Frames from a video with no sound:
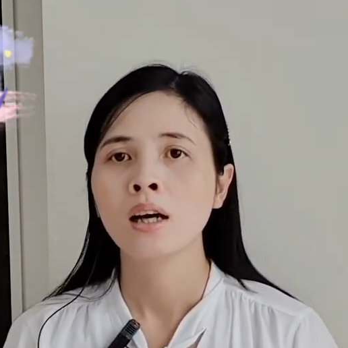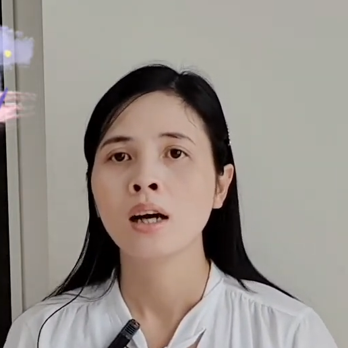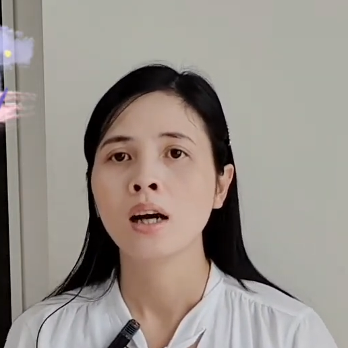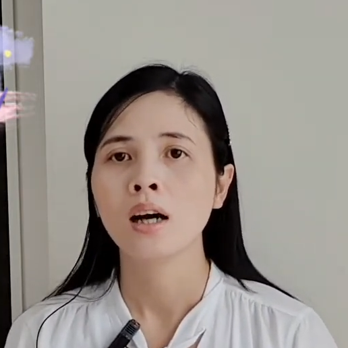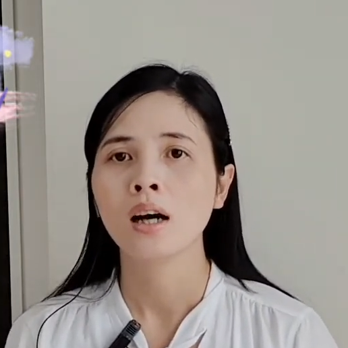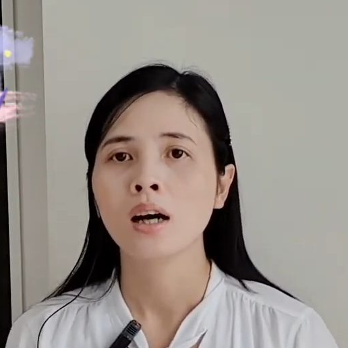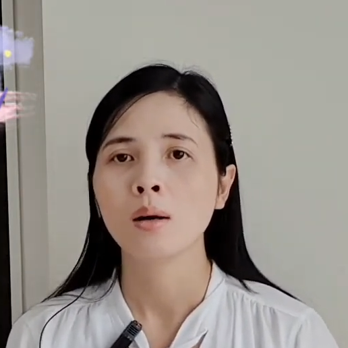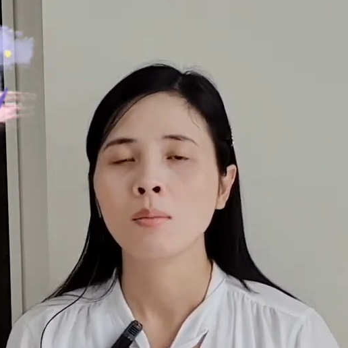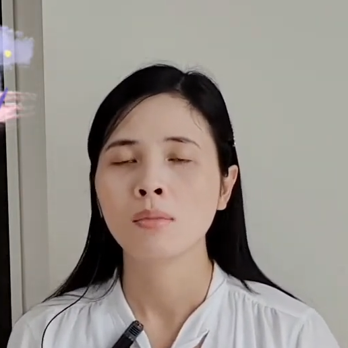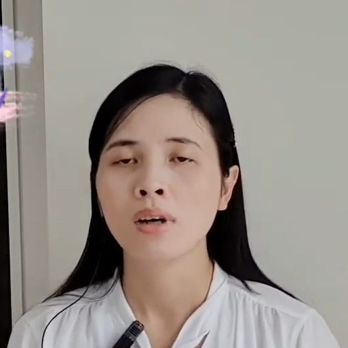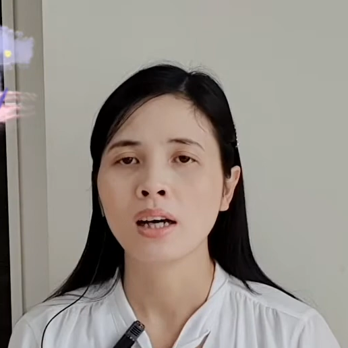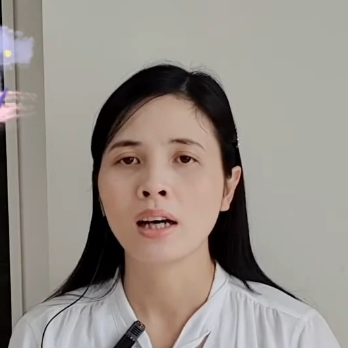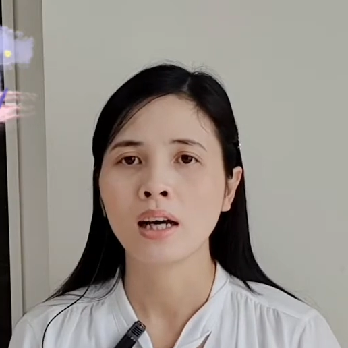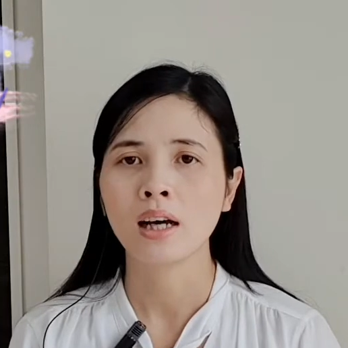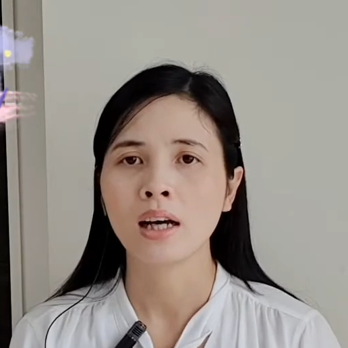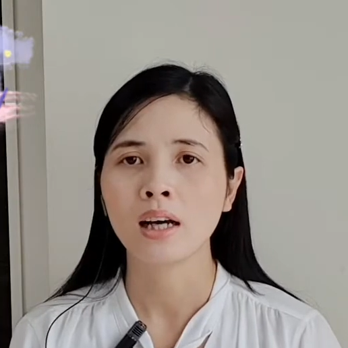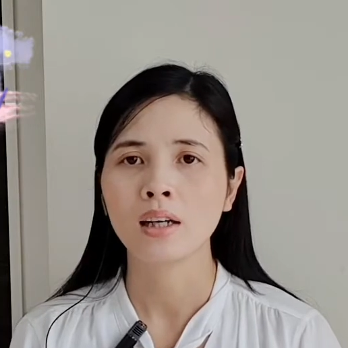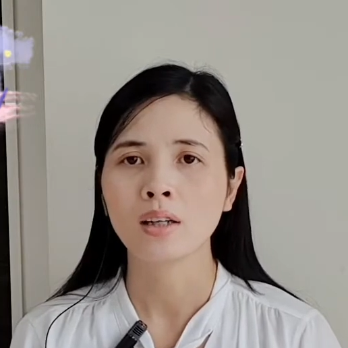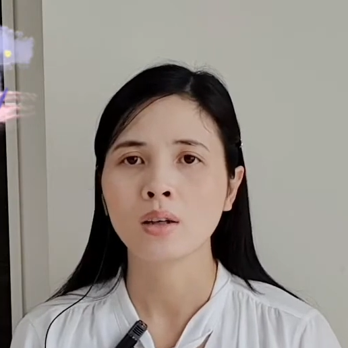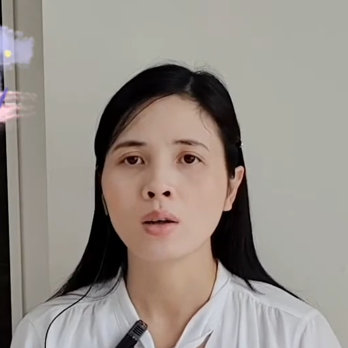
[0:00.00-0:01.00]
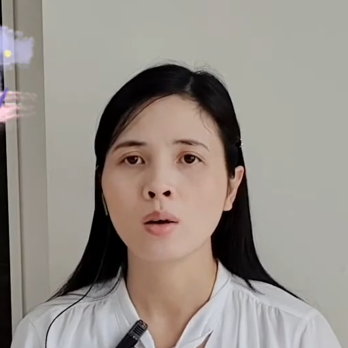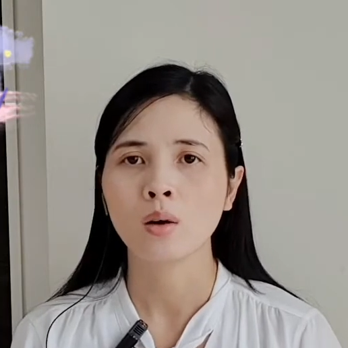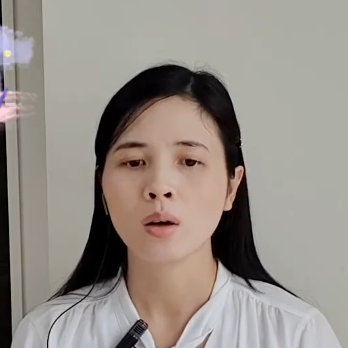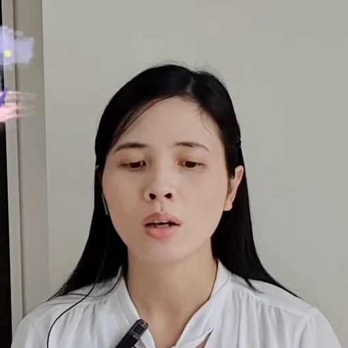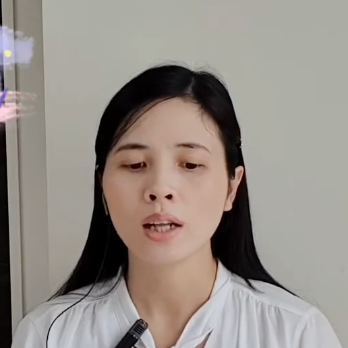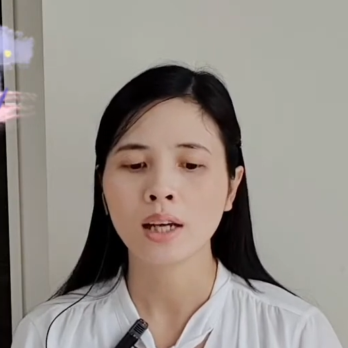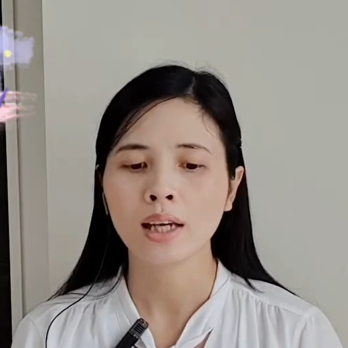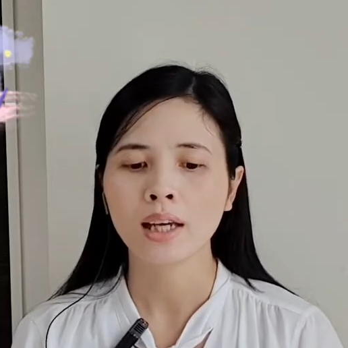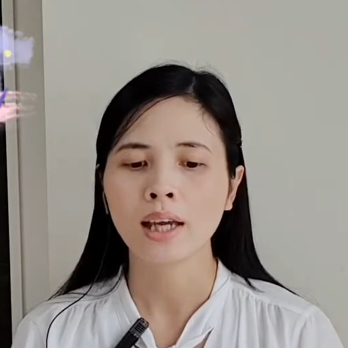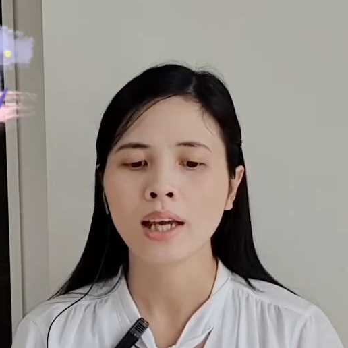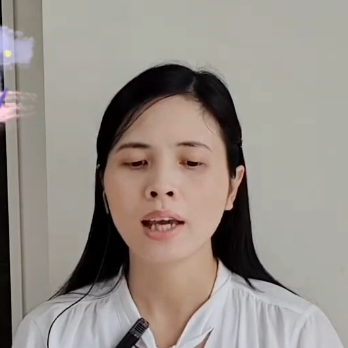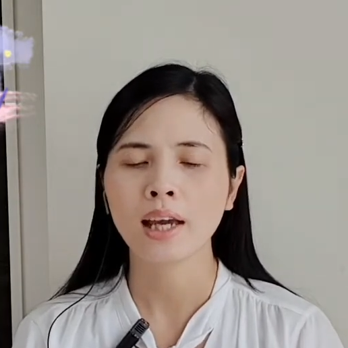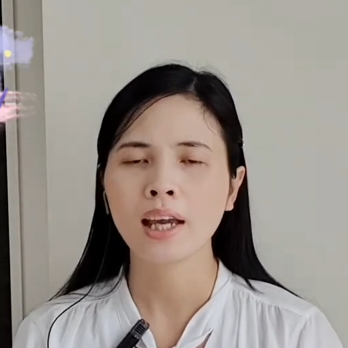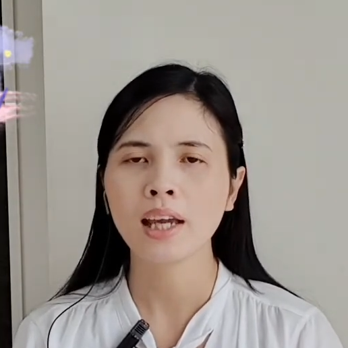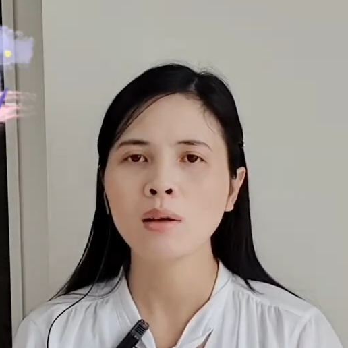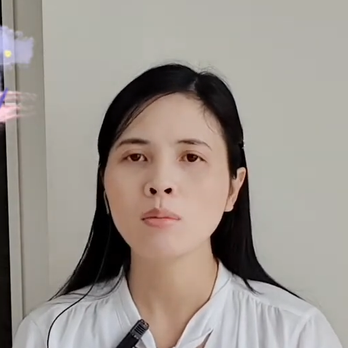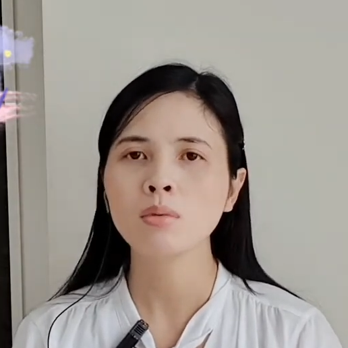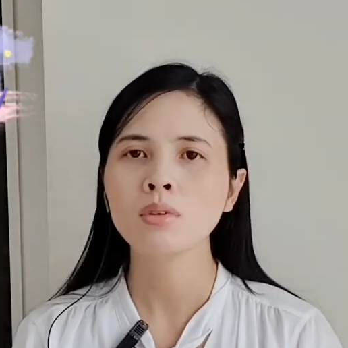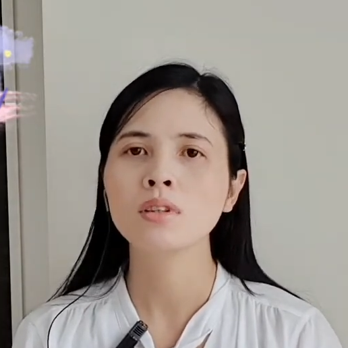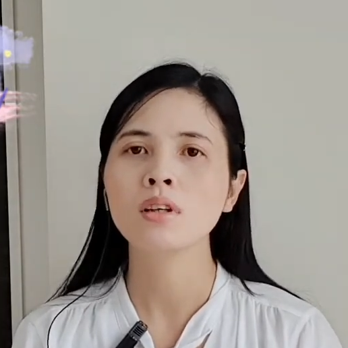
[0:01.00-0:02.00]
à, mà nó lại
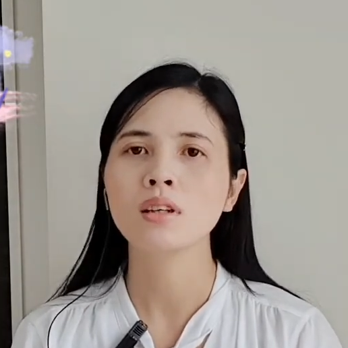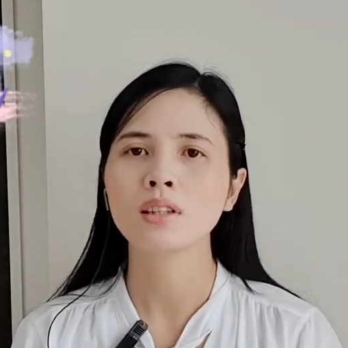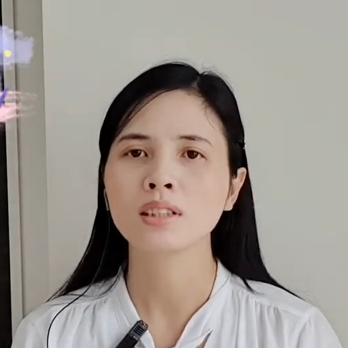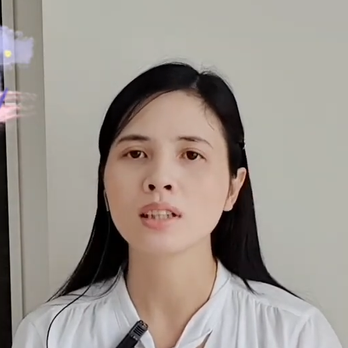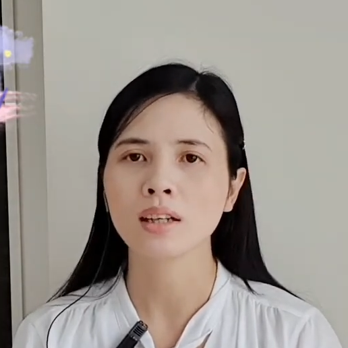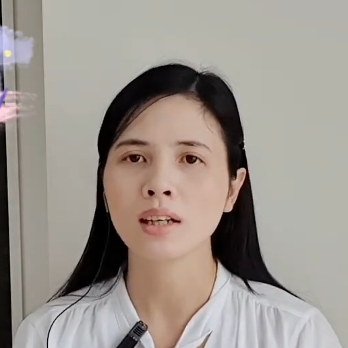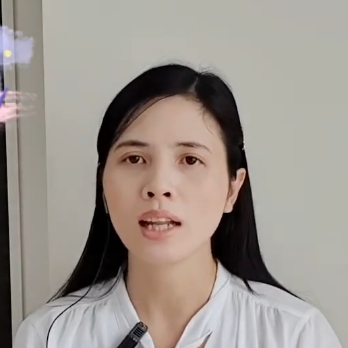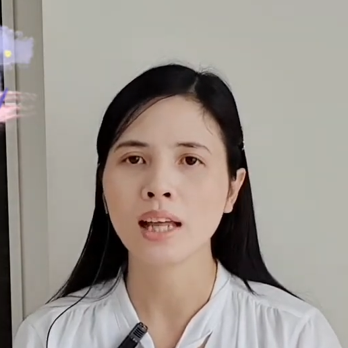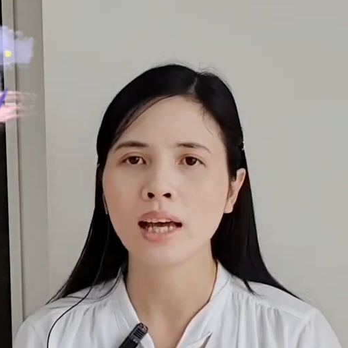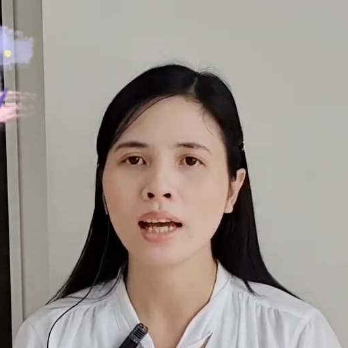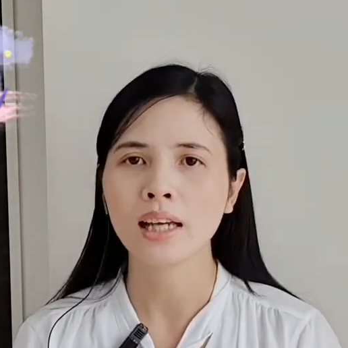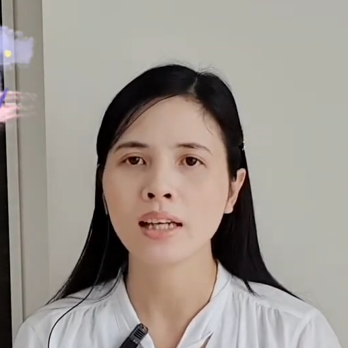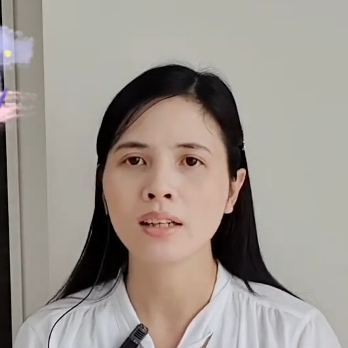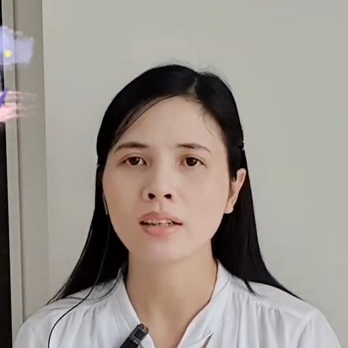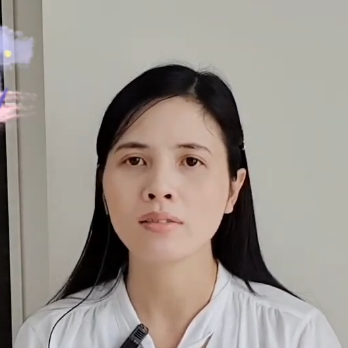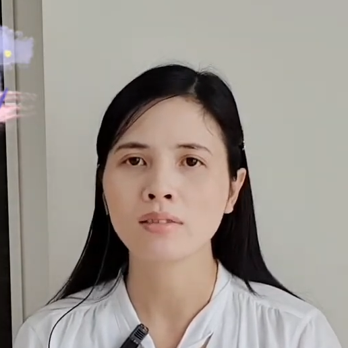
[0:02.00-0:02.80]
ép ngược trở lại